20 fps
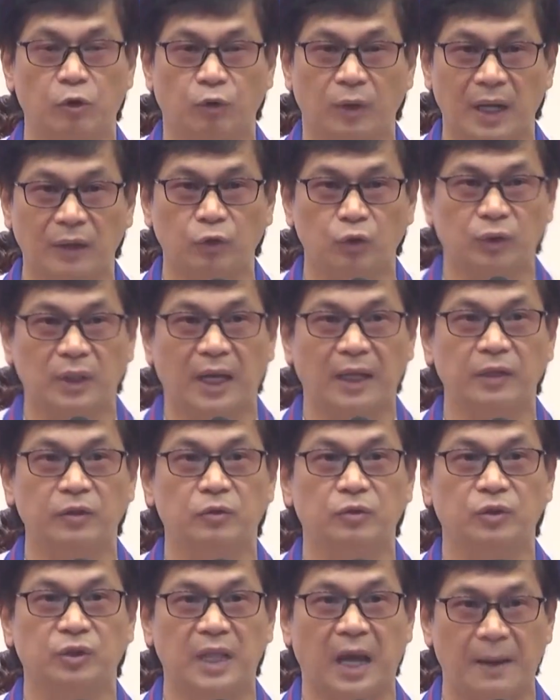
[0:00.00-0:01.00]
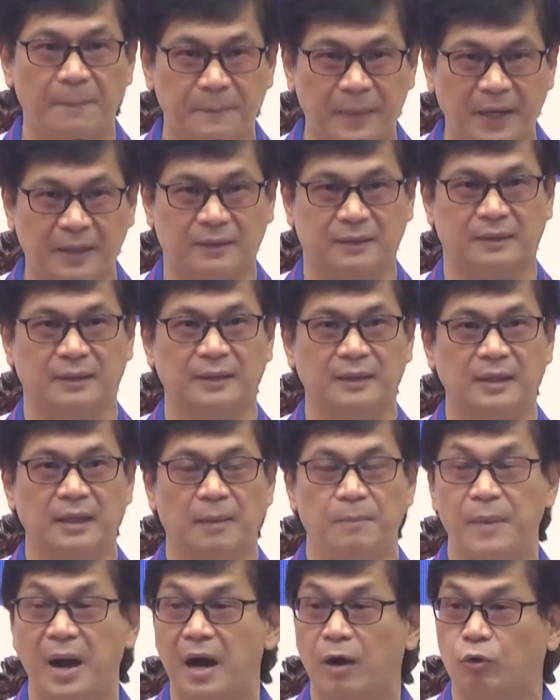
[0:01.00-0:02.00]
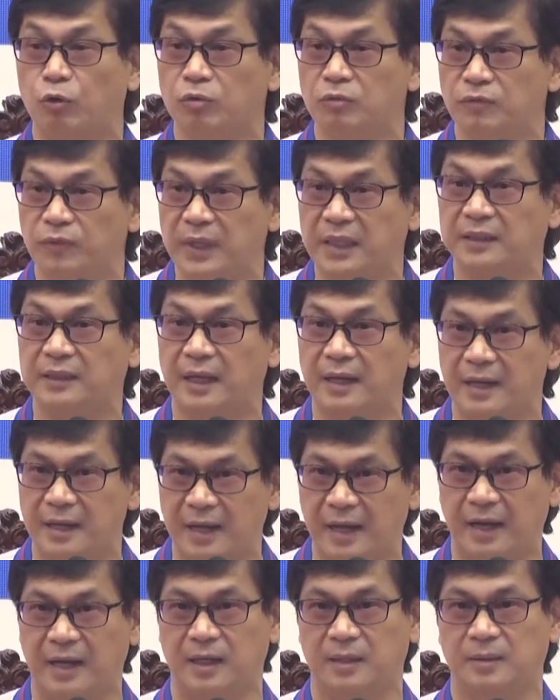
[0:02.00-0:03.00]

sabihin ni Interior Secretary Benhur Abalos Jr.